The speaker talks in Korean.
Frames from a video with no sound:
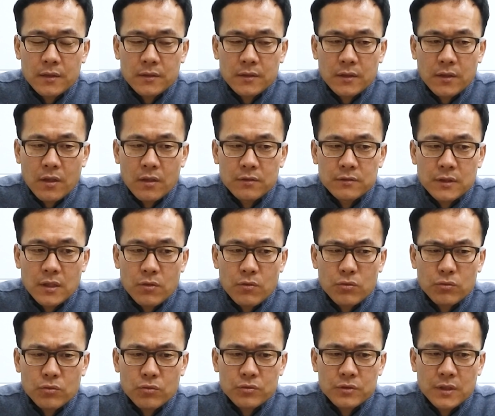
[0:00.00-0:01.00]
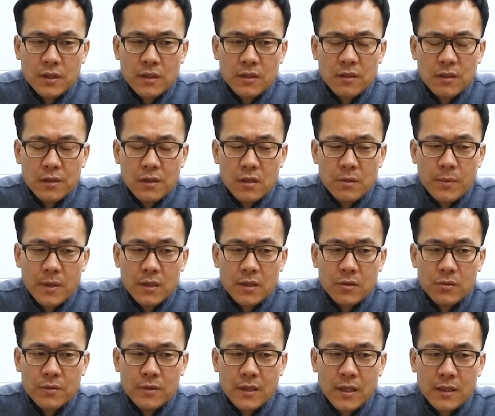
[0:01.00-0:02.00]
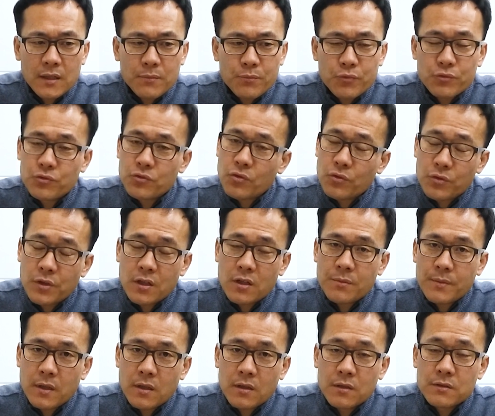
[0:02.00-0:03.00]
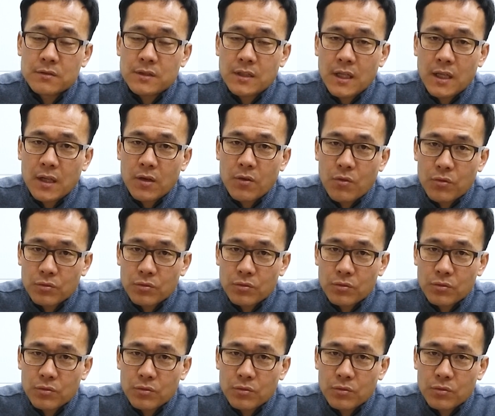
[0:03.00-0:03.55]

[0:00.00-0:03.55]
그 경제 공동체를 설립하기 위한 부총리급의 경제